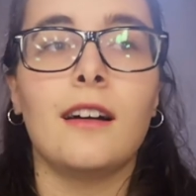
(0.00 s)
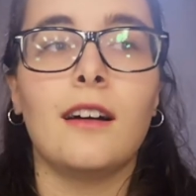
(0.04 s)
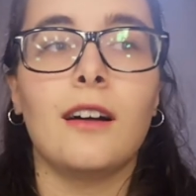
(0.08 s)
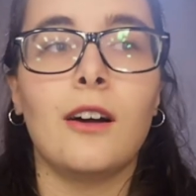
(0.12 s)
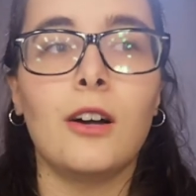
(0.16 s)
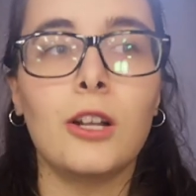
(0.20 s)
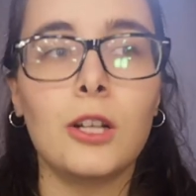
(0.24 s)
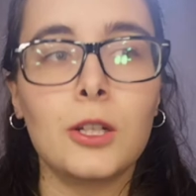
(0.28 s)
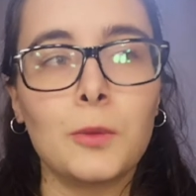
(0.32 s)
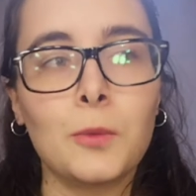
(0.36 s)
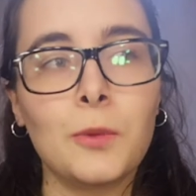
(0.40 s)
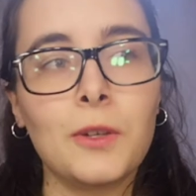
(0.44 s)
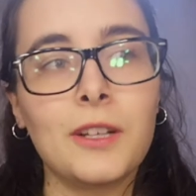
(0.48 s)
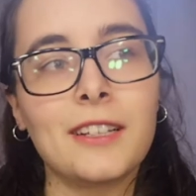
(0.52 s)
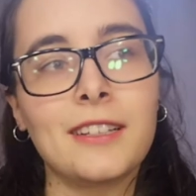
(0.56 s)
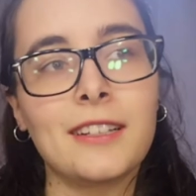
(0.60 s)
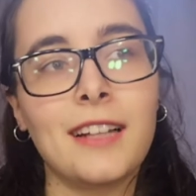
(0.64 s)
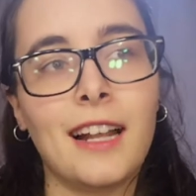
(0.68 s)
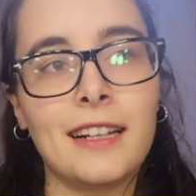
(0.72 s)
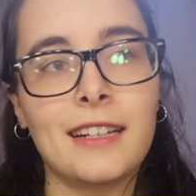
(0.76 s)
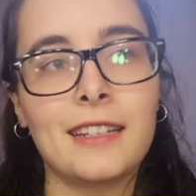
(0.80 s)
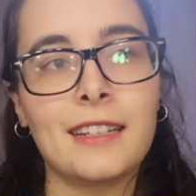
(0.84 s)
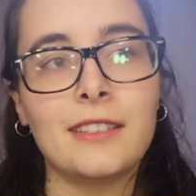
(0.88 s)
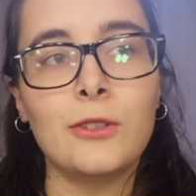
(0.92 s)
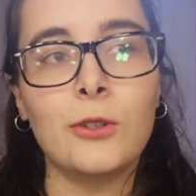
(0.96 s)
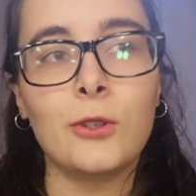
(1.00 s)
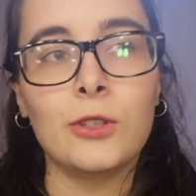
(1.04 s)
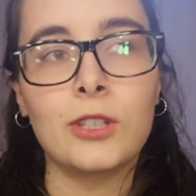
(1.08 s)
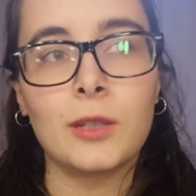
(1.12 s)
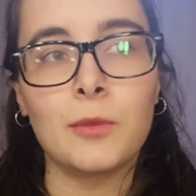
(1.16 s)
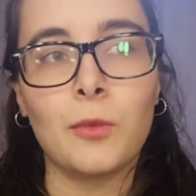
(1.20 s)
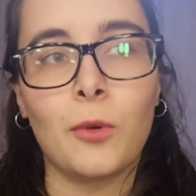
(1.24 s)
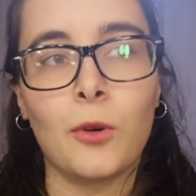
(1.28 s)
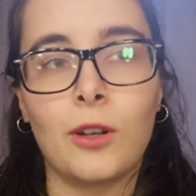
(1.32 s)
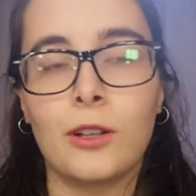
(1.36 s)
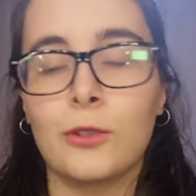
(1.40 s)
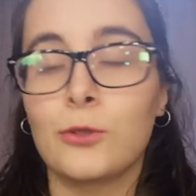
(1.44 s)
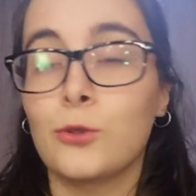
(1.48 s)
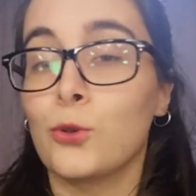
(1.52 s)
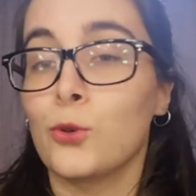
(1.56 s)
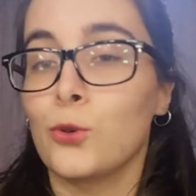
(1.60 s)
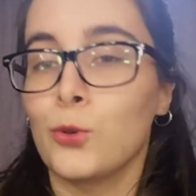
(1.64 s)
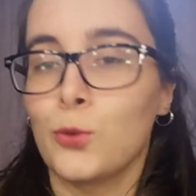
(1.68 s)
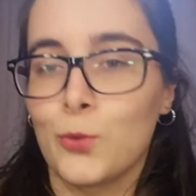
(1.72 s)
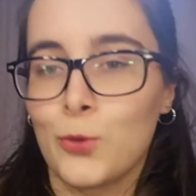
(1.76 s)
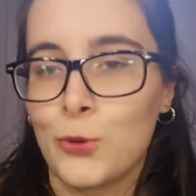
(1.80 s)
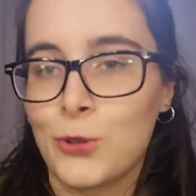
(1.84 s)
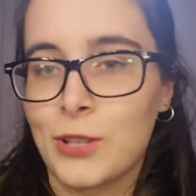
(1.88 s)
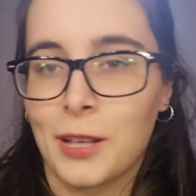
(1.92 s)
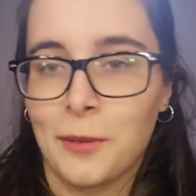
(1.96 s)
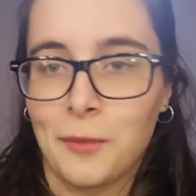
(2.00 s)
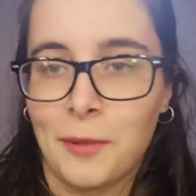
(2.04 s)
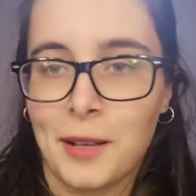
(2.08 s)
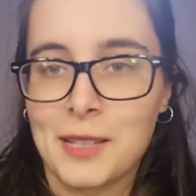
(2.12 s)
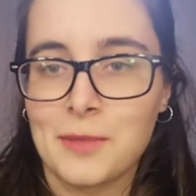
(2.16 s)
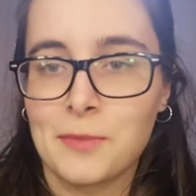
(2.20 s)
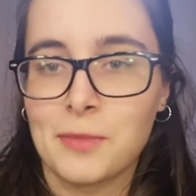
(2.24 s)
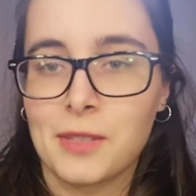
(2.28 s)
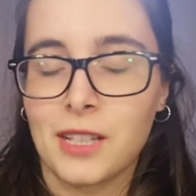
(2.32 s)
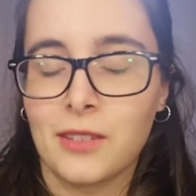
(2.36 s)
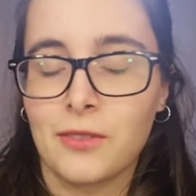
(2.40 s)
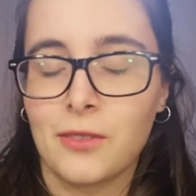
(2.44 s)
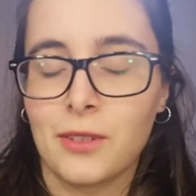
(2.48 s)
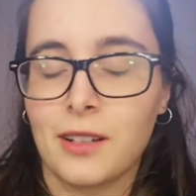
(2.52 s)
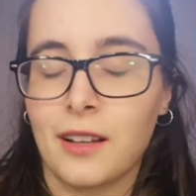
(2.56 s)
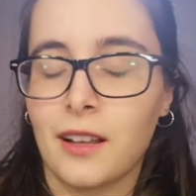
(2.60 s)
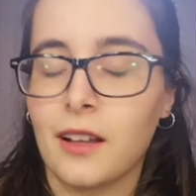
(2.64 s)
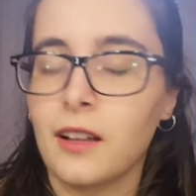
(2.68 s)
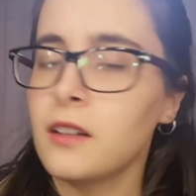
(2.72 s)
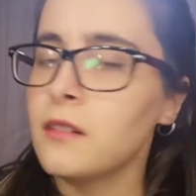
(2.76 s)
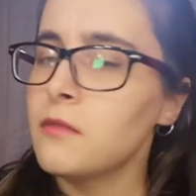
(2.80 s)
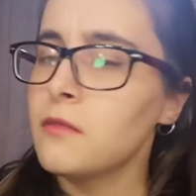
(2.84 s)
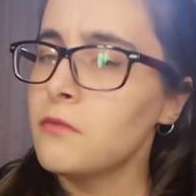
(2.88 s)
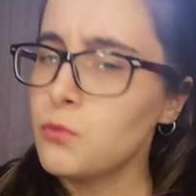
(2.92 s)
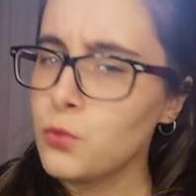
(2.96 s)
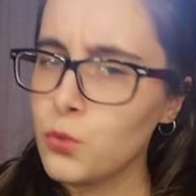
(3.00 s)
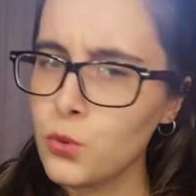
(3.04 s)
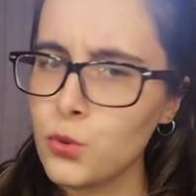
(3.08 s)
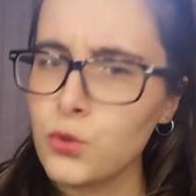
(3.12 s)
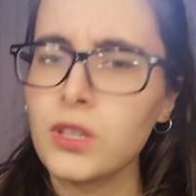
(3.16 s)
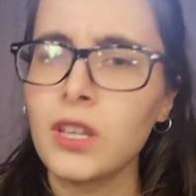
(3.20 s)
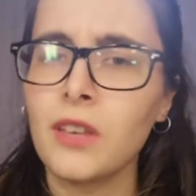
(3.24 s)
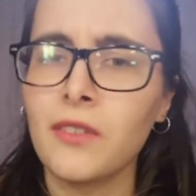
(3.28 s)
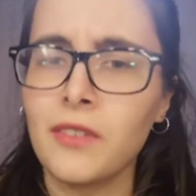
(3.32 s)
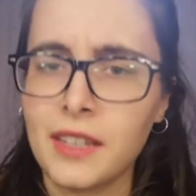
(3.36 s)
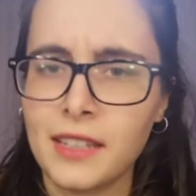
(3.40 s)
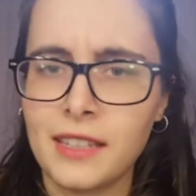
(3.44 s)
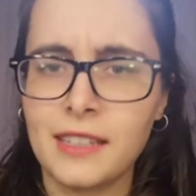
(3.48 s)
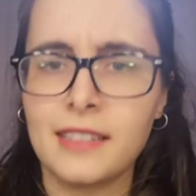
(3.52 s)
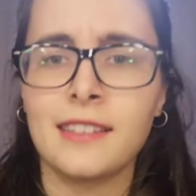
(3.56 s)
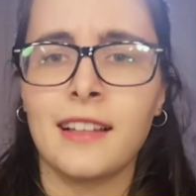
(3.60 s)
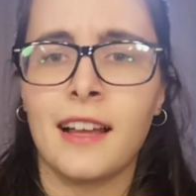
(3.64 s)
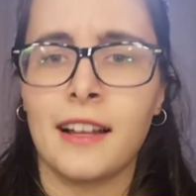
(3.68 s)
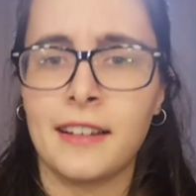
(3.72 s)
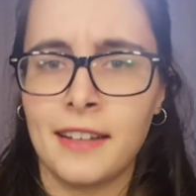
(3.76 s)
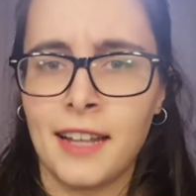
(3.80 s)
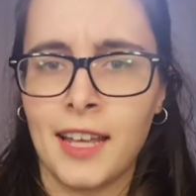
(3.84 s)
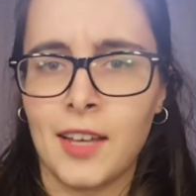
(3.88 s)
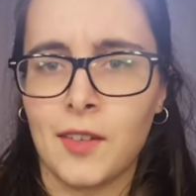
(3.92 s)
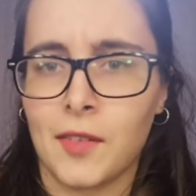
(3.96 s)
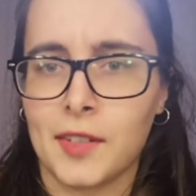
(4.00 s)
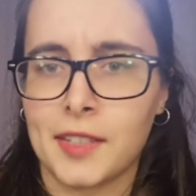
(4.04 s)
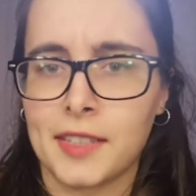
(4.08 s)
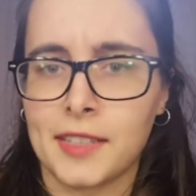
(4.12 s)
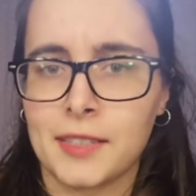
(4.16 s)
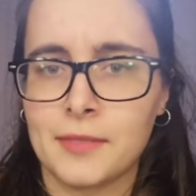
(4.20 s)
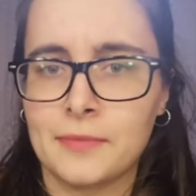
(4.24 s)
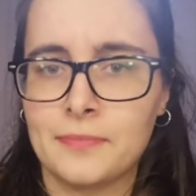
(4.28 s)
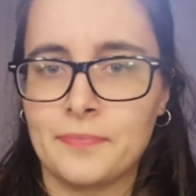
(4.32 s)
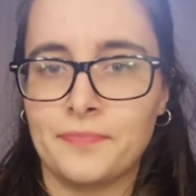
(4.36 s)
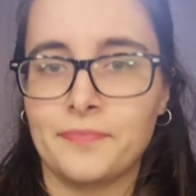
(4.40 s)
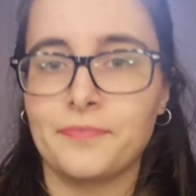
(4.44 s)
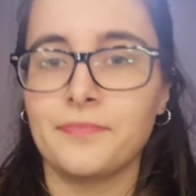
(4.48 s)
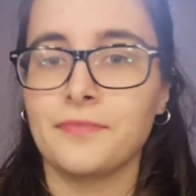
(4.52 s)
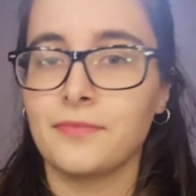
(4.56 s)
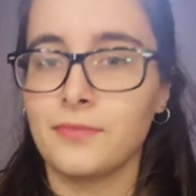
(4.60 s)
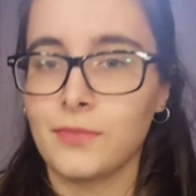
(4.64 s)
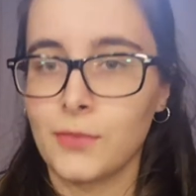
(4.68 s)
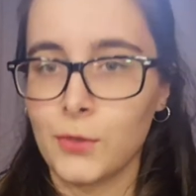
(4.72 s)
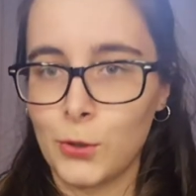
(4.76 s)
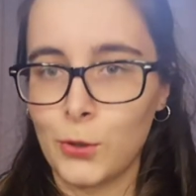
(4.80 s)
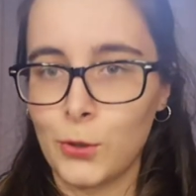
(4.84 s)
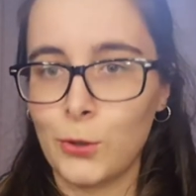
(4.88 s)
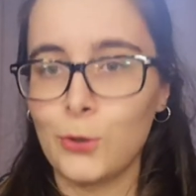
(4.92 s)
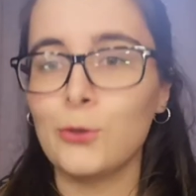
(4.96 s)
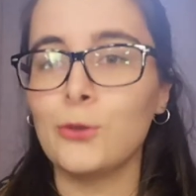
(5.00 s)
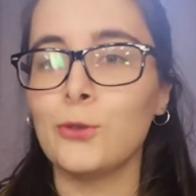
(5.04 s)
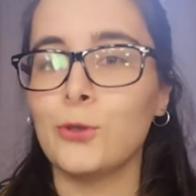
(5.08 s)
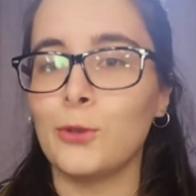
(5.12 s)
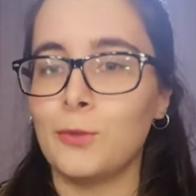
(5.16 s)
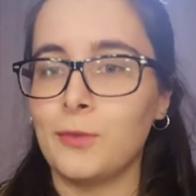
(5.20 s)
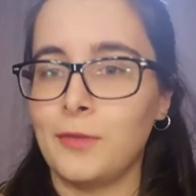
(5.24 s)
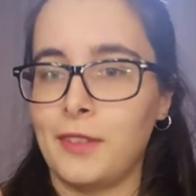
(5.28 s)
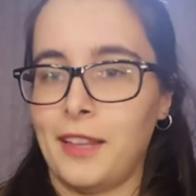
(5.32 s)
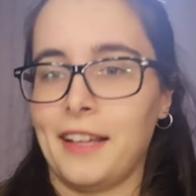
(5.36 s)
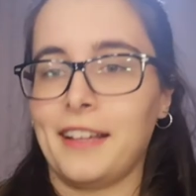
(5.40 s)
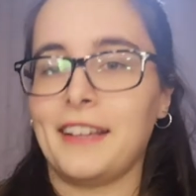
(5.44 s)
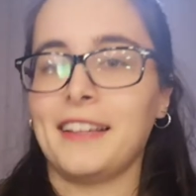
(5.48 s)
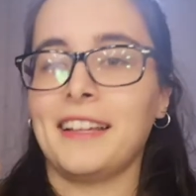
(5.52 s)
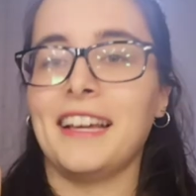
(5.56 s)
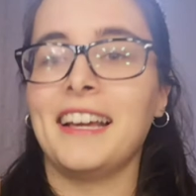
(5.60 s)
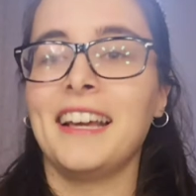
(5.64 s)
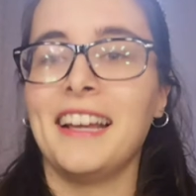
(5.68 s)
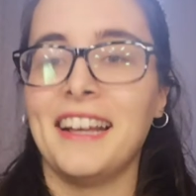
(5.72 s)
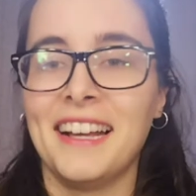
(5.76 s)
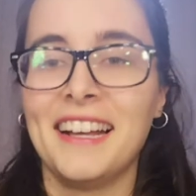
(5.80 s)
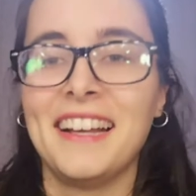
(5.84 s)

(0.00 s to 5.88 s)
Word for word: Haluk Bilginer de diyor ki böyle çok umursamaz bir tavırla. Musevi de evet. Güldüğüm tek